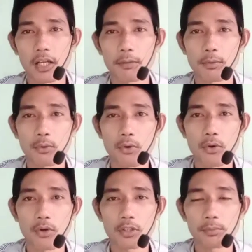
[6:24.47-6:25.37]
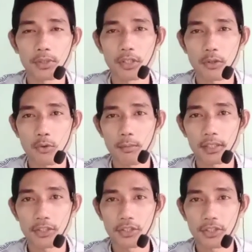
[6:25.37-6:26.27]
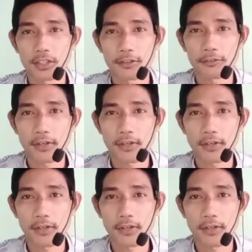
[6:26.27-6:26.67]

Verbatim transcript: abrori bi karamati siril